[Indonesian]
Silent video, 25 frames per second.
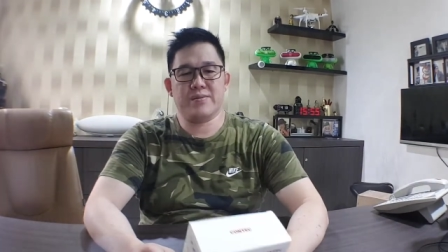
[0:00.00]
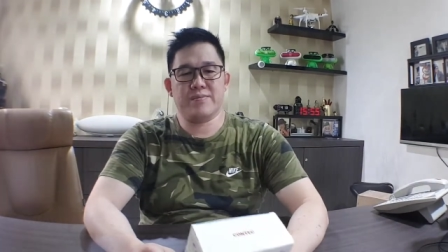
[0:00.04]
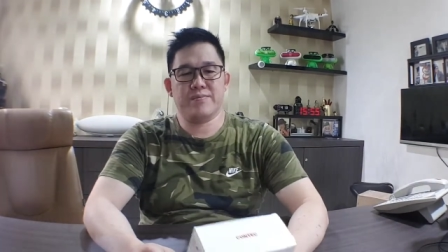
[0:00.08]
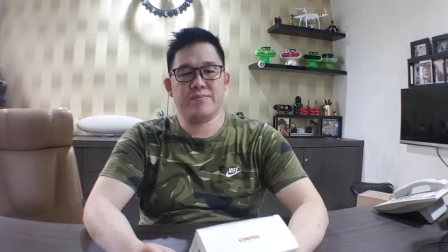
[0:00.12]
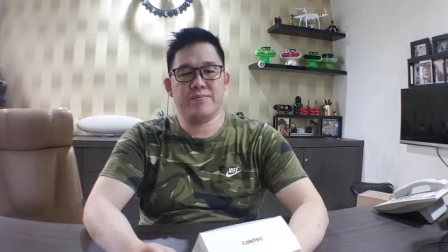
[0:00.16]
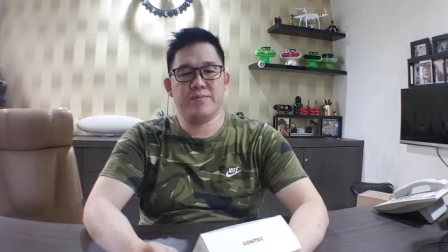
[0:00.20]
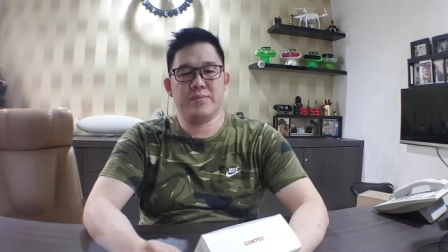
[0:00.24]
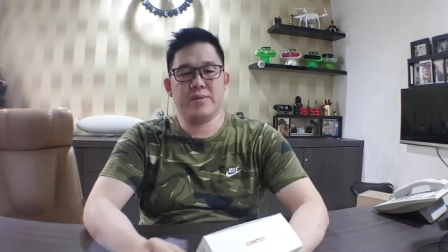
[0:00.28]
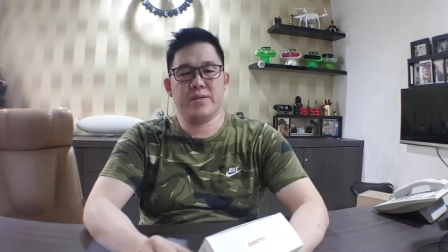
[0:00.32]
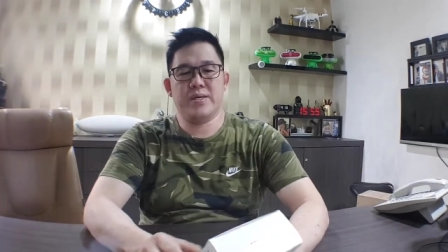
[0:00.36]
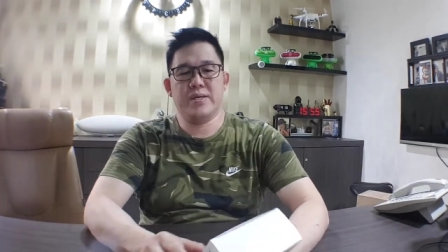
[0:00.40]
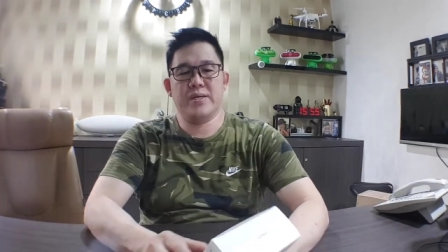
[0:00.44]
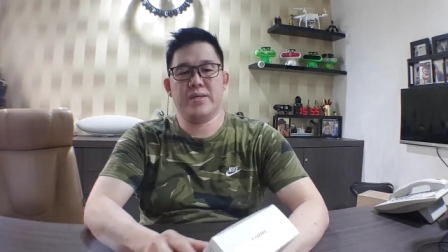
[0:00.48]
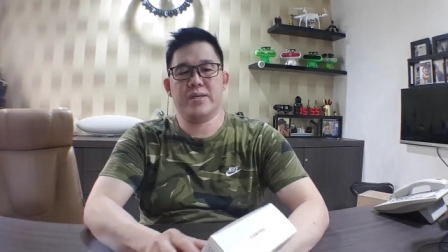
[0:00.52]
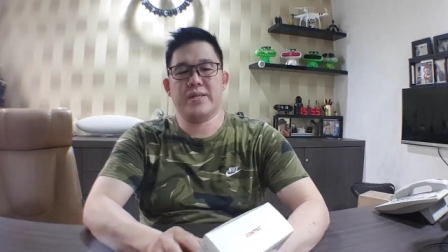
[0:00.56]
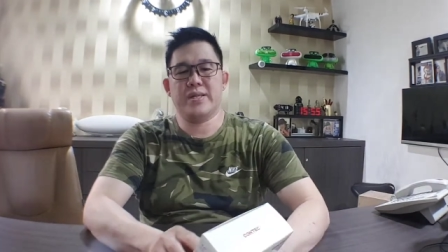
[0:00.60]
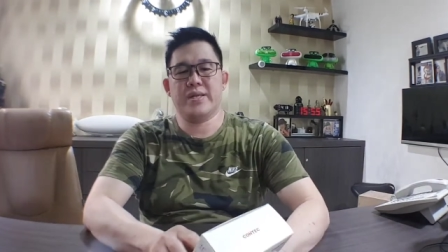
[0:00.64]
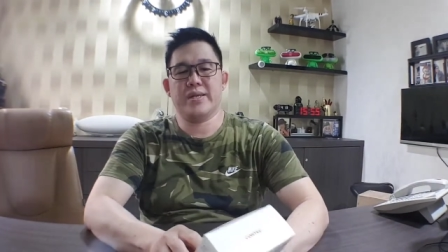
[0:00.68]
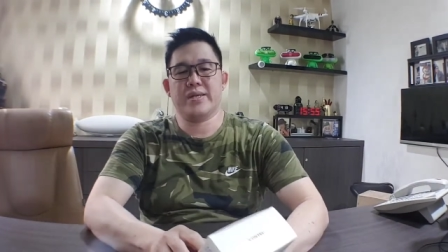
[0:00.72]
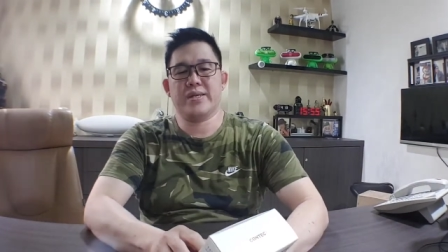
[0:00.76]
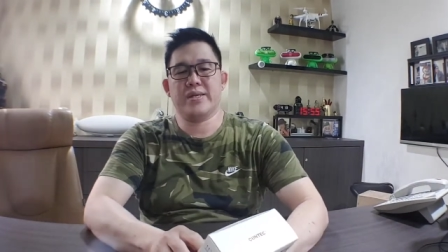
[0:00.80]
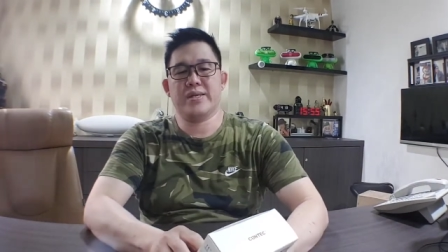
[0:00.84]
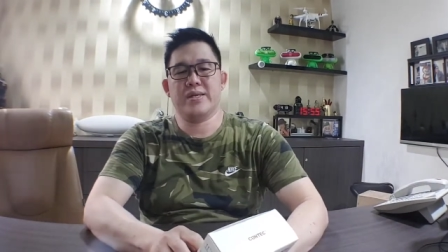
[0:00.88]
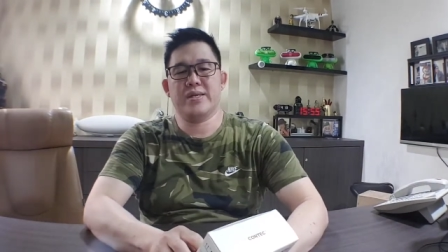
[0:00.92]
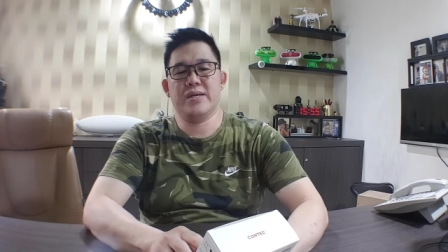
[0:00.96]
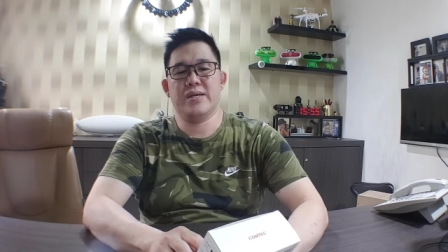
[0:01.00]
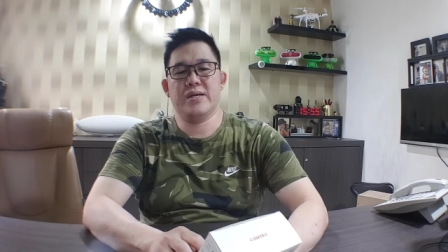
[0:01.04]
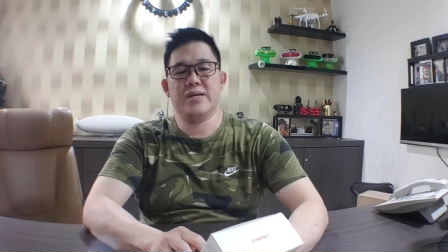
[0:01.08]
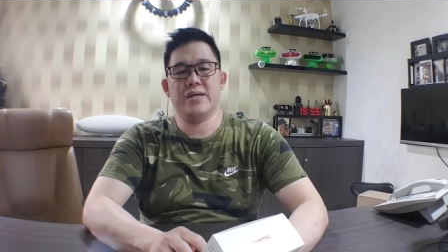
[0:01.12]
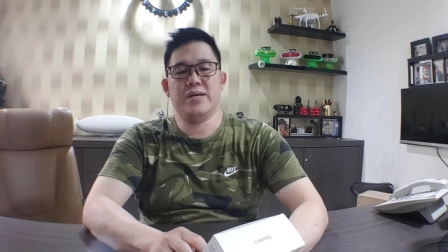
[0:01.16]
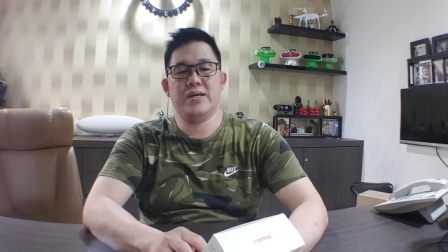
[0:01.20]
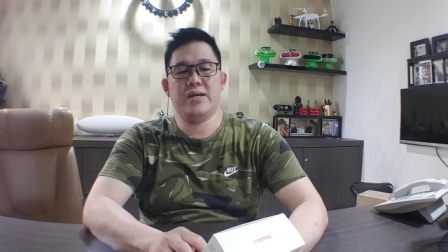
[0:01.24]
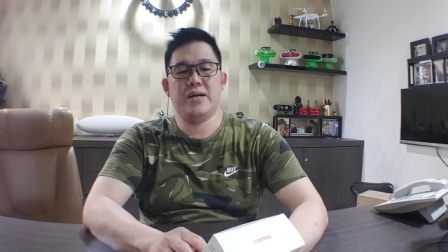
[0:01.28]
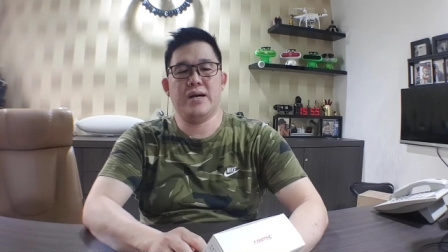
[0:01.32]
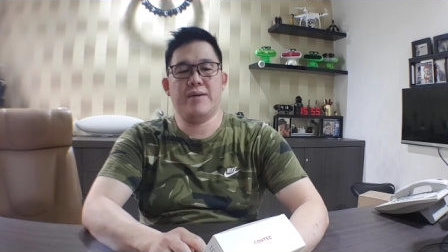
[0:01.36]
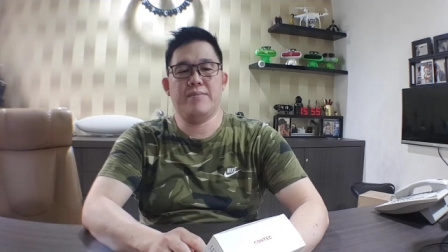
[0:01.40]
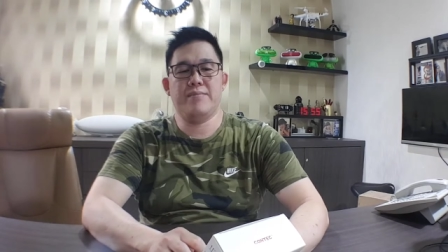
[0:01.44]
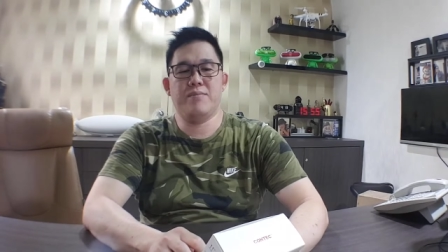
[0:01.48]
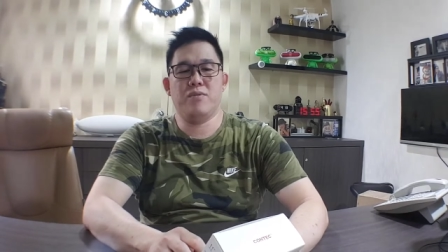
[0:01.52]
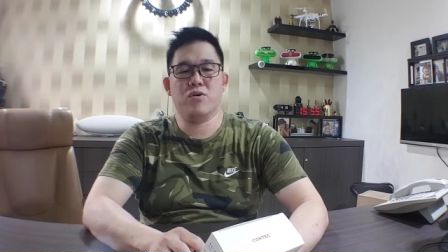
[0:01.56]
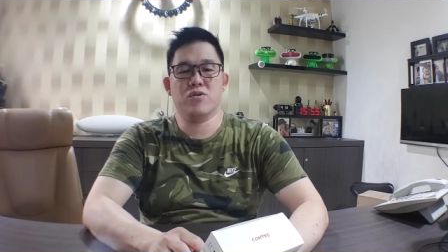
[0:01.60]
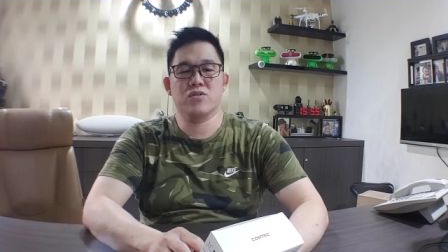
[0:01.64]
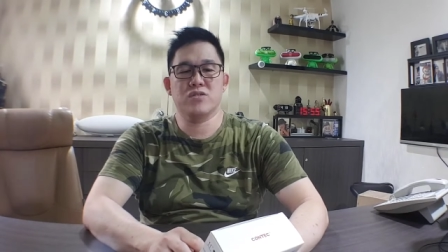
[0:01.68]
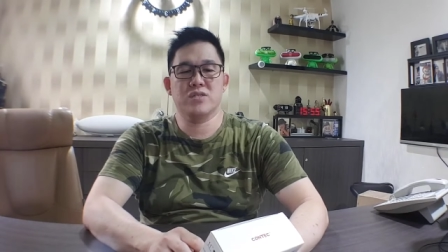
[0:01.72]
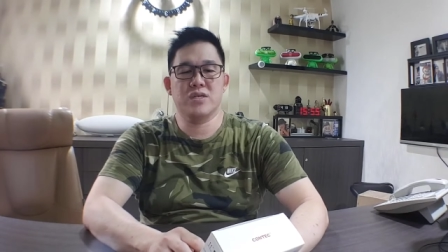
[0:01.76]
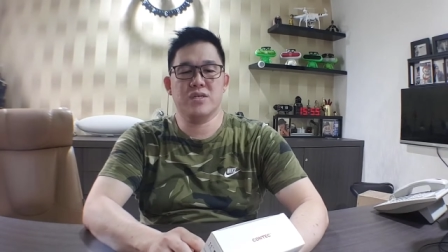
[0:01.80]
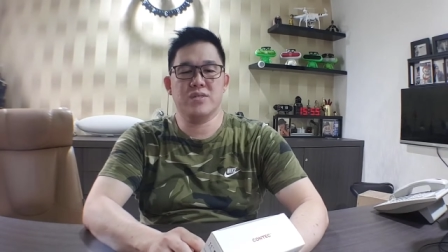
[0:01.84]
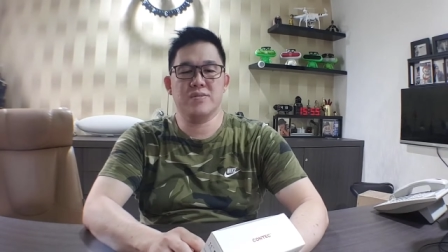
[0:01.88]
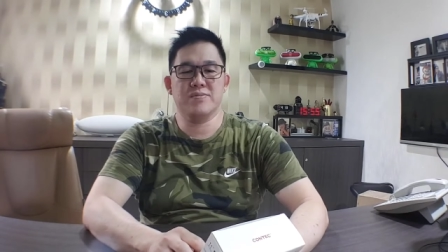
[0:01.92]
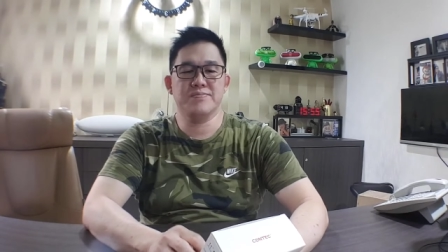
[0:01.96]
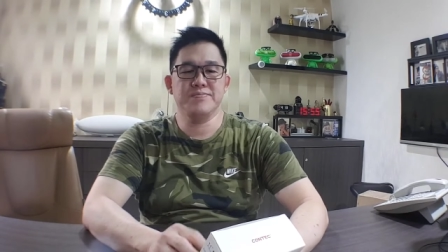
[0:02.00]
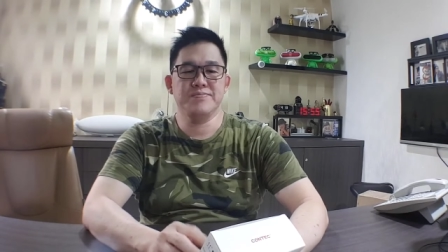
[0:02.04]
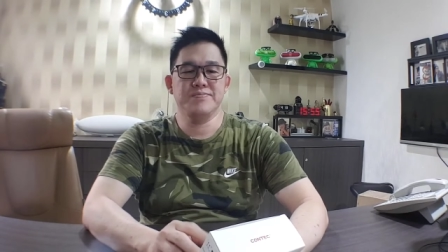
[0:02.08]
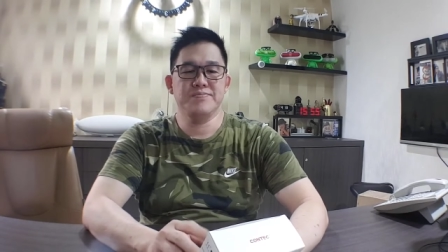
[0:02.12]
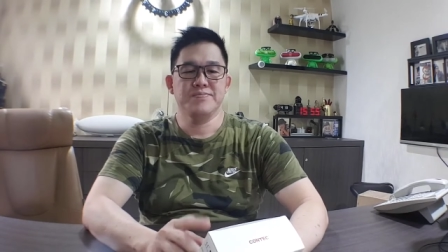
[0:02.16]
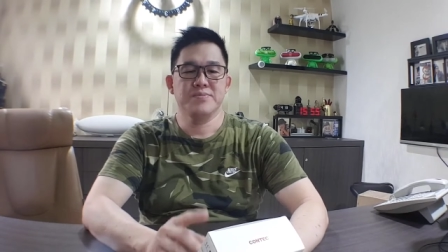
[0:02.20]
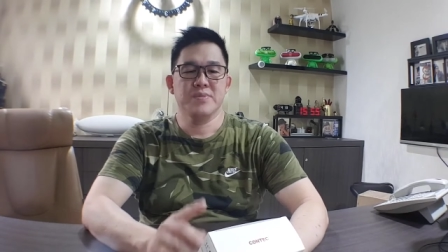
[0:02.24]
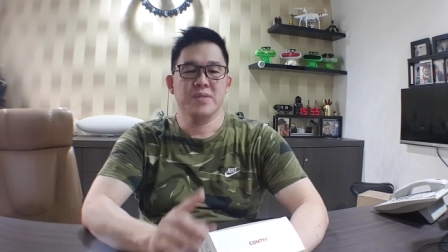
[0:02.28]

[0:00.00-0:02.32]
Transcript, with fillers: mereknya unboxing